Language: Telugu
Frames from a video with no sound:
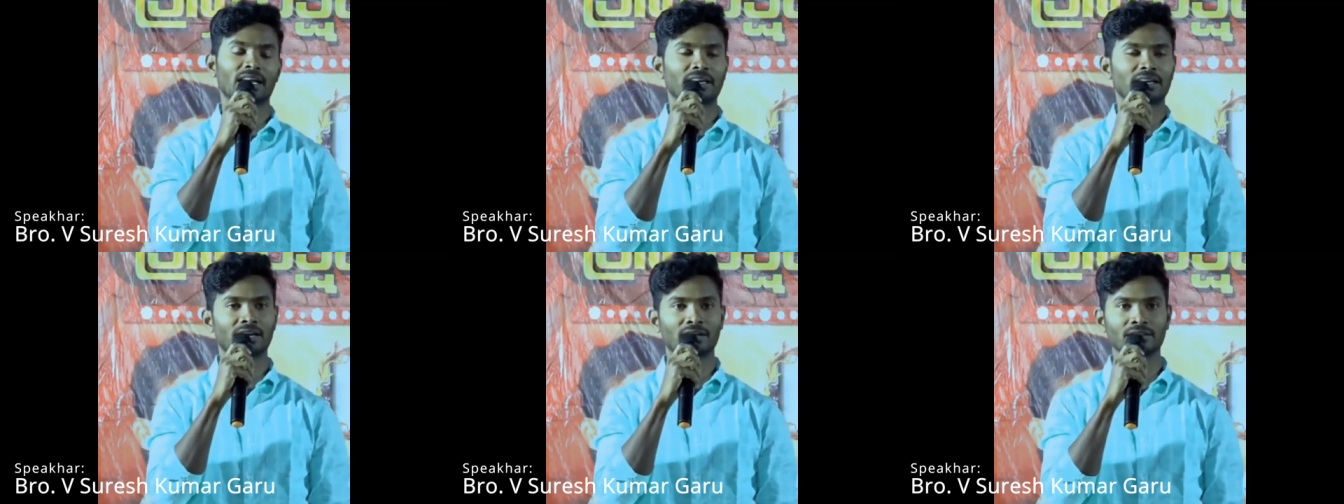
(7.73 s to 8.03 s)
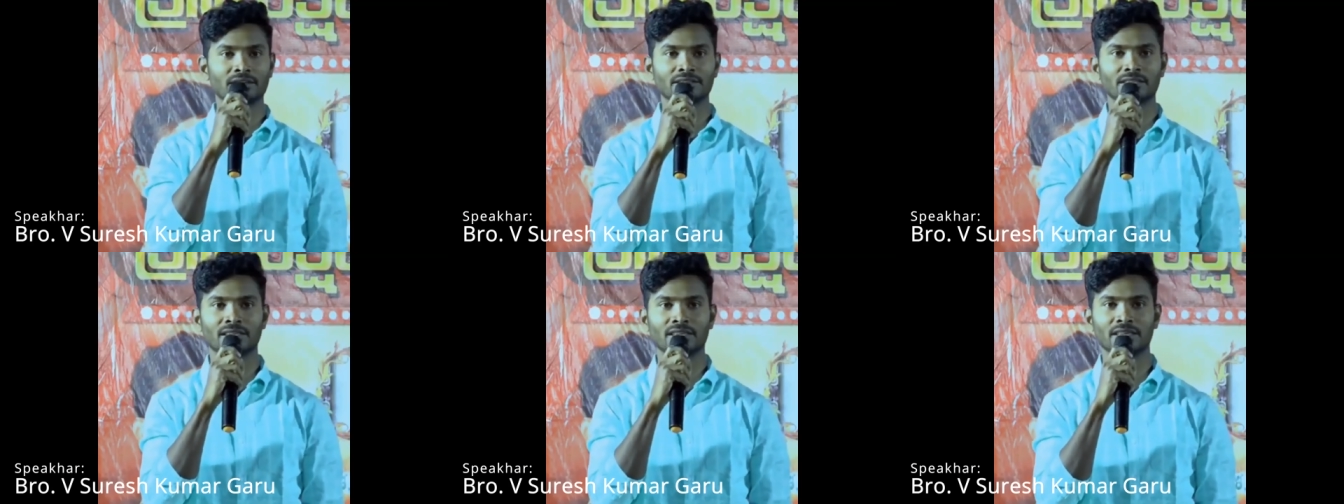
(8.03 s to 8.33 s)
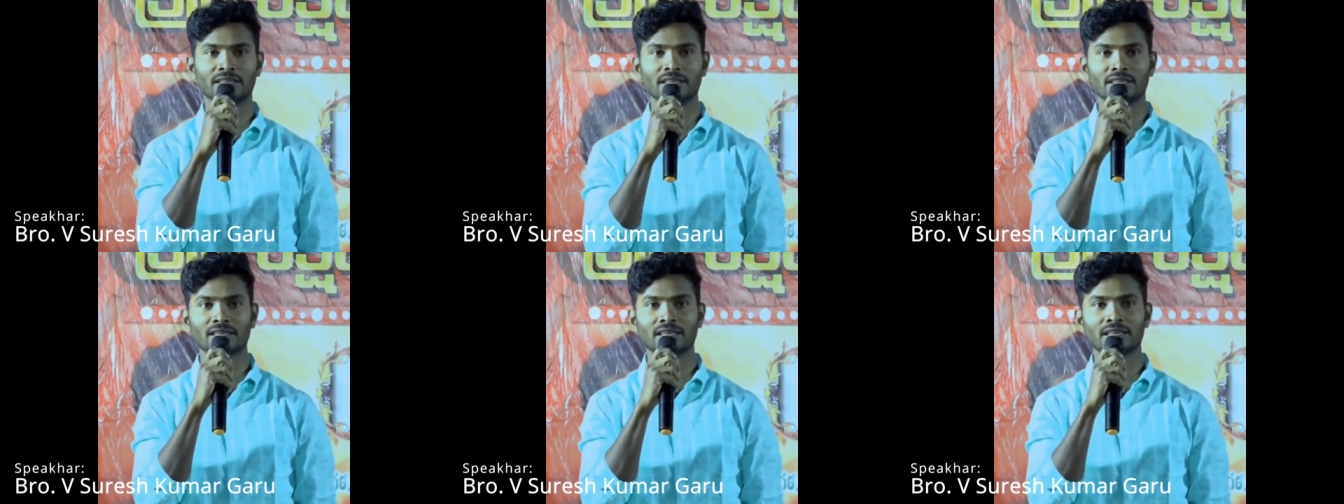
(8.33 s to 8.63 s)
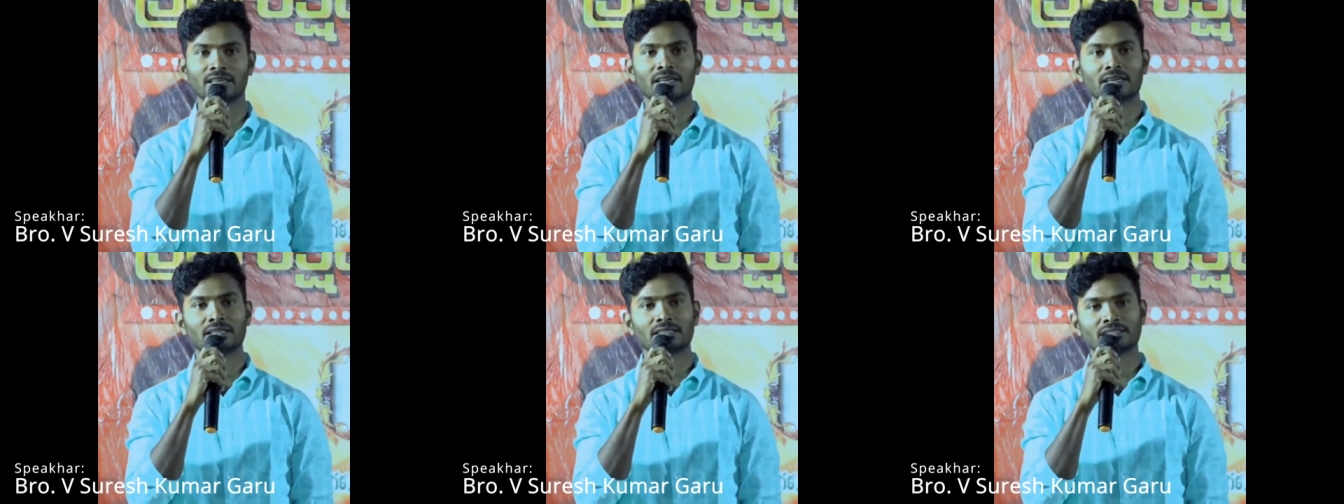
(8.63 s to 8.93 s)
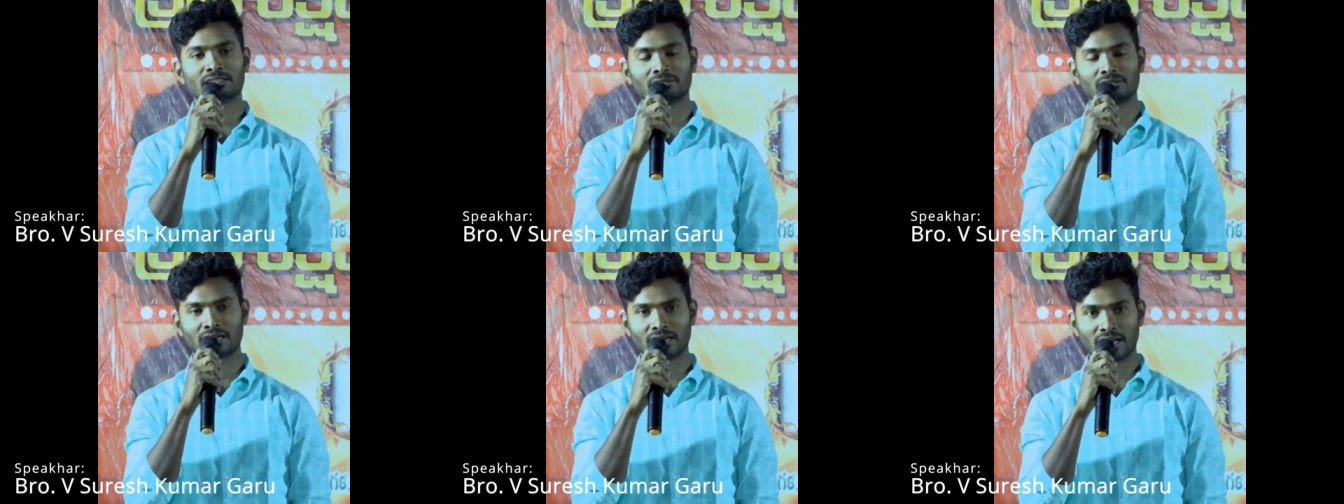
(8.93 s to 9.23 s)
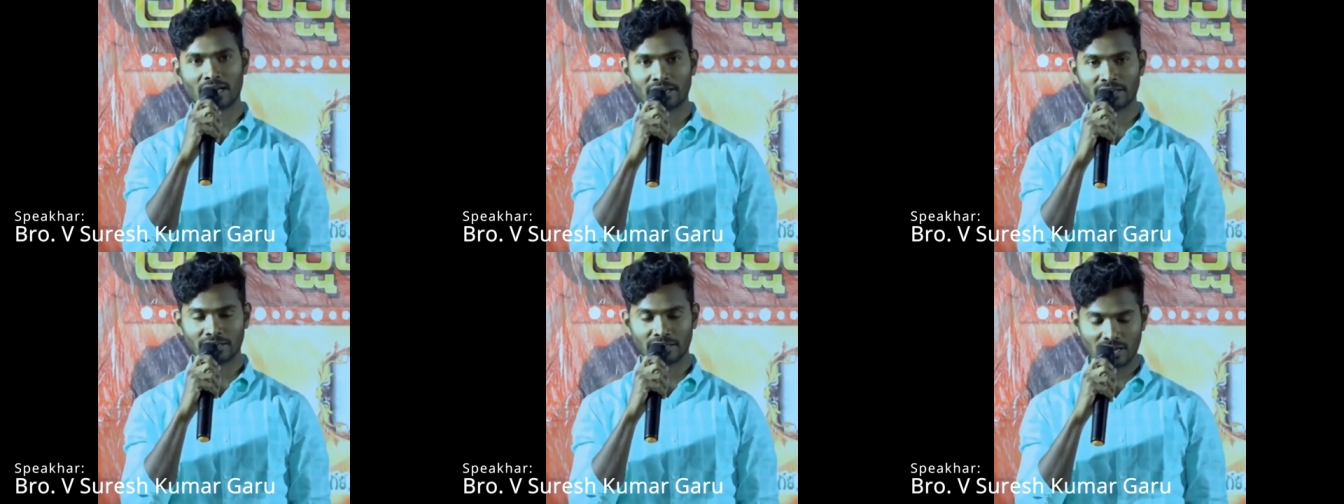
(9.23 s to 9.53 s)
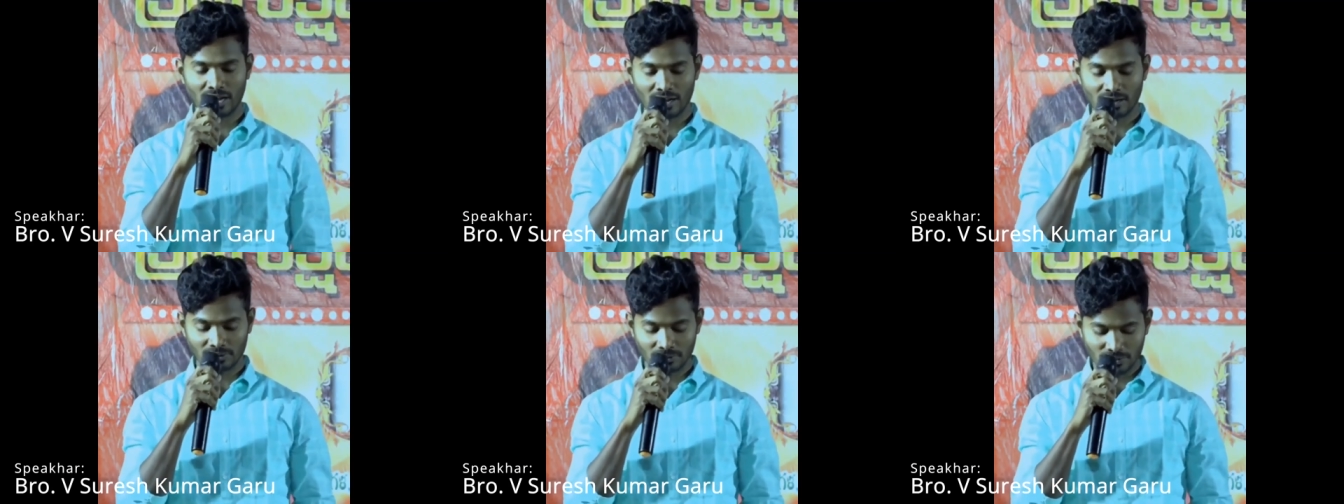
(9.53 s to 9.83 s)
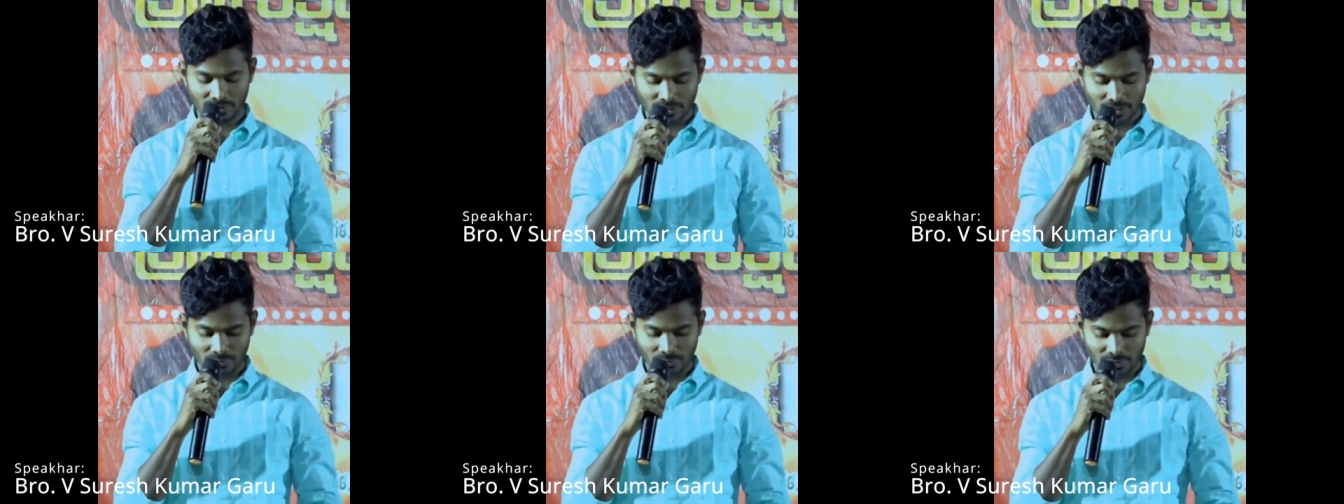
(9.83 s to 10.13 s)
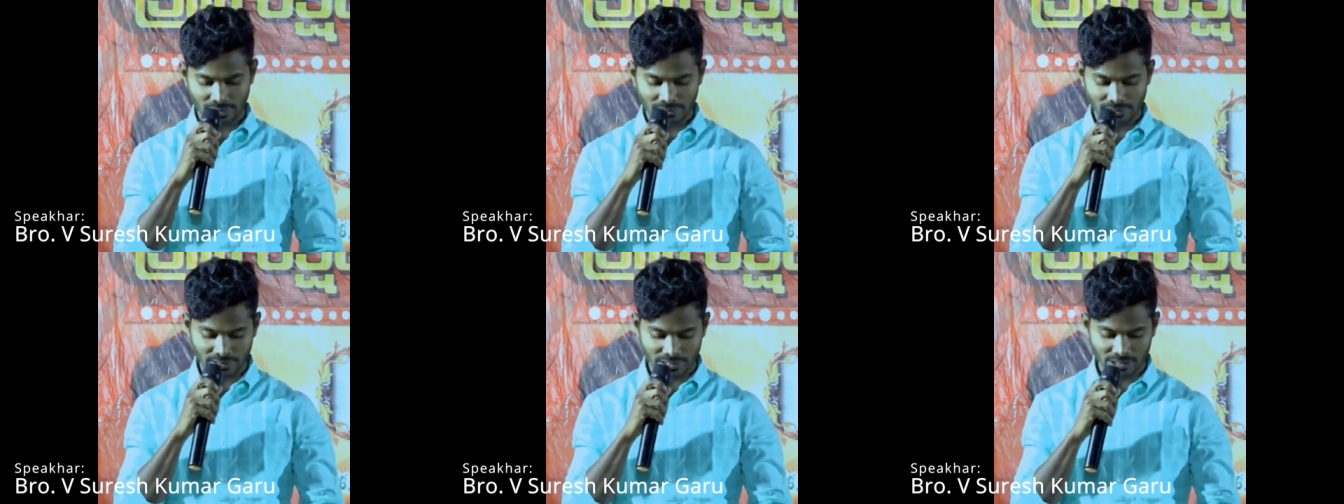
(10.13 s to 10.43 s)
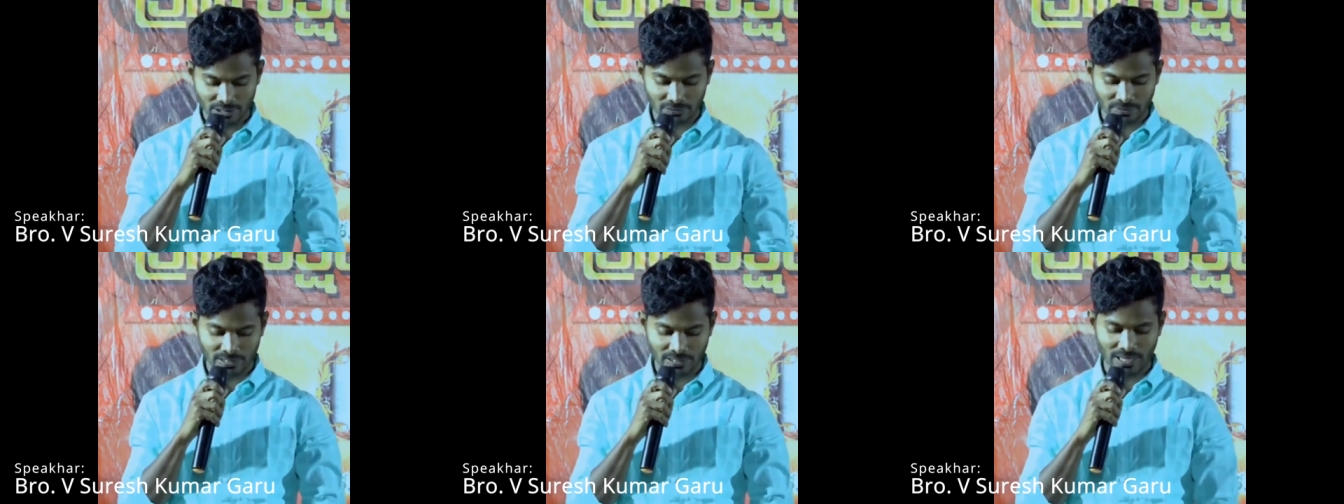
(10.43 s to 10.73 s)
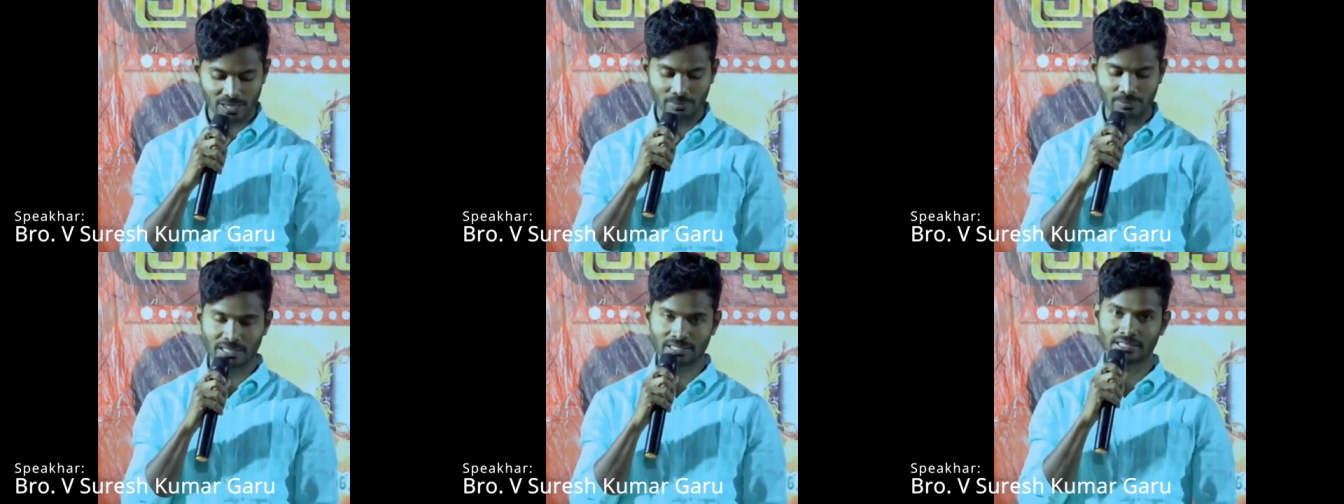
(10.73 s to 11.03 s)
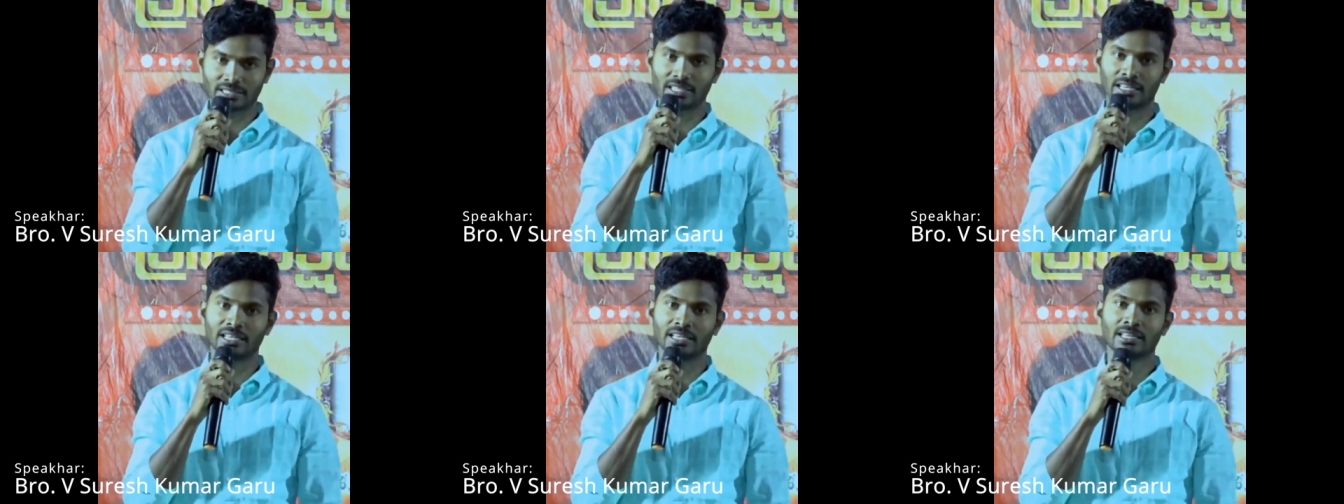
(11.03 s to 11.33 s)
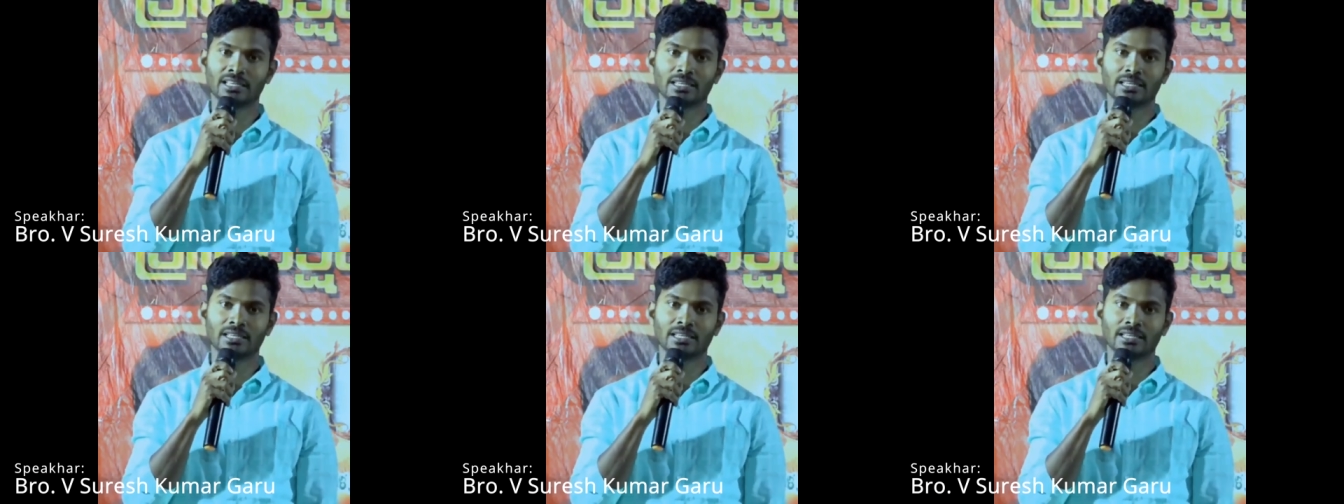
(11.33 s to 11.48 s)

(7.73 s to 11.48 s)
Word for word: ఆయన అడుగుతాడండి చివరిగా ఆయన ఇలా అడగొచ్చి మేసుక్రీస్తు నిలబడితే